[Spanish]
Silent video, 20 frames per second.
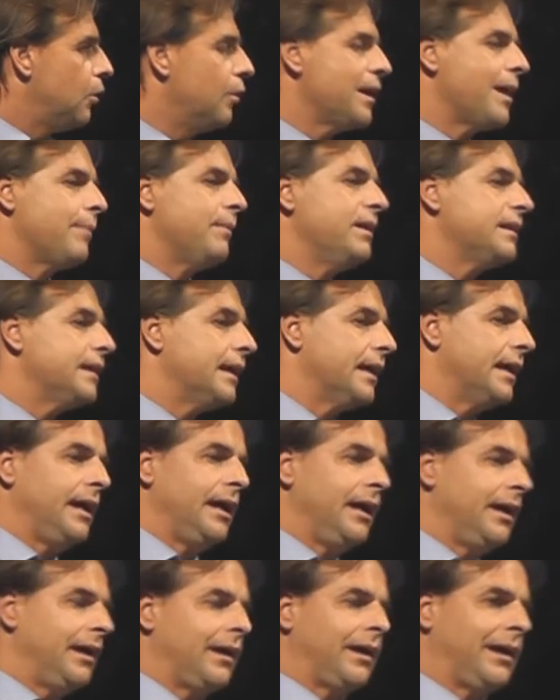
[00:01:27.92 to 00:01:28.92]
Obviamente
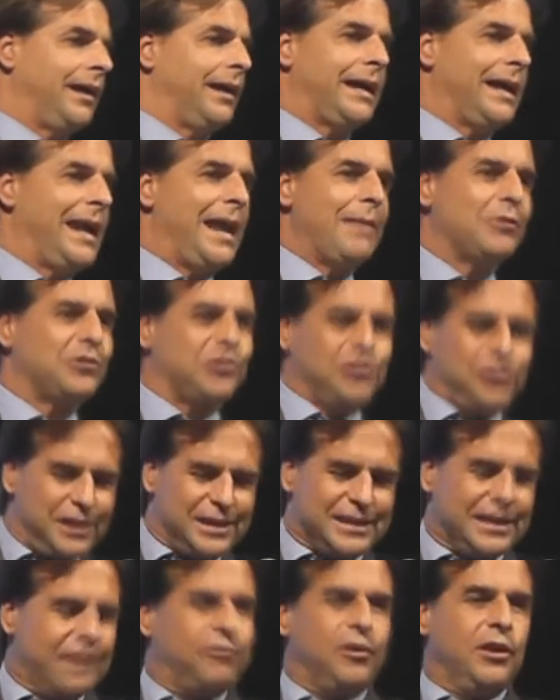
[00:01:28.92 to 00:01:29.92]
que, la emoción
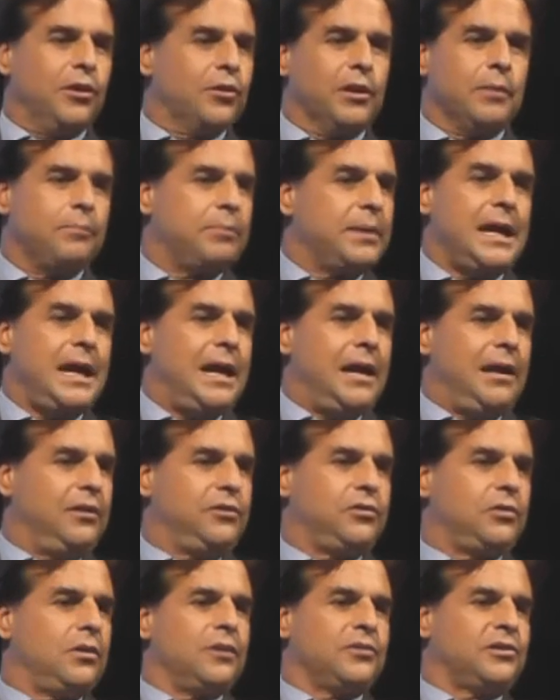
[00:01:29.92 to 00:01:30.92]
está a flor de
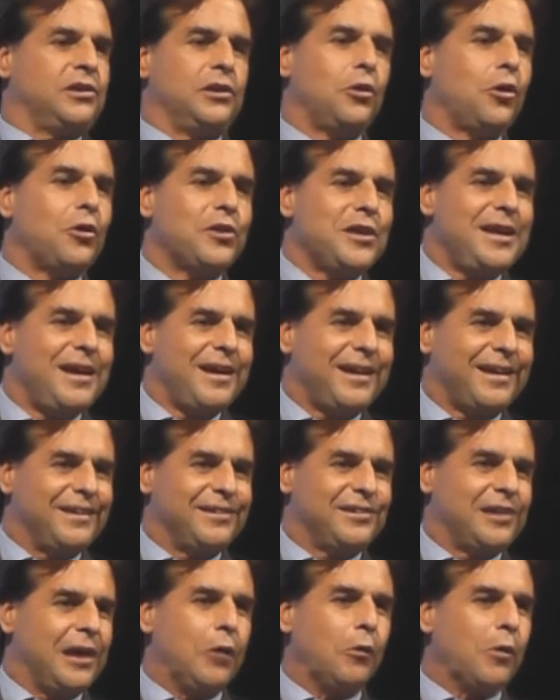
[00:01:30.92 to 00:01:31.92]
piel. Yo hace dos días
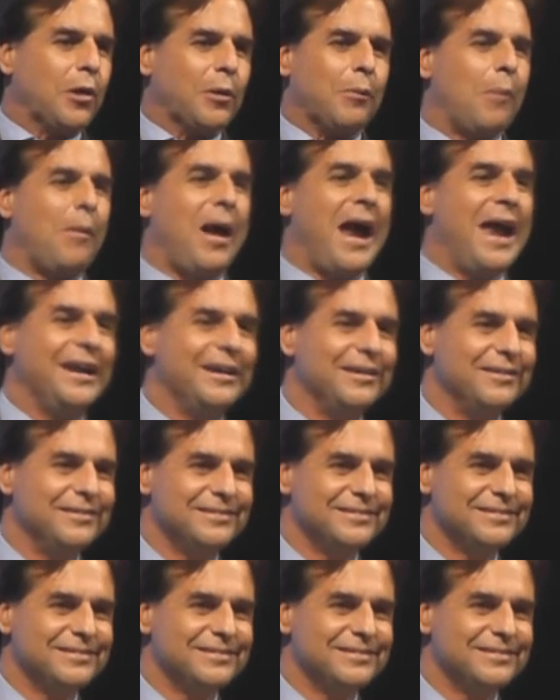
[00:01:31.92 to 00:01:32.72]
que ya duermo mal.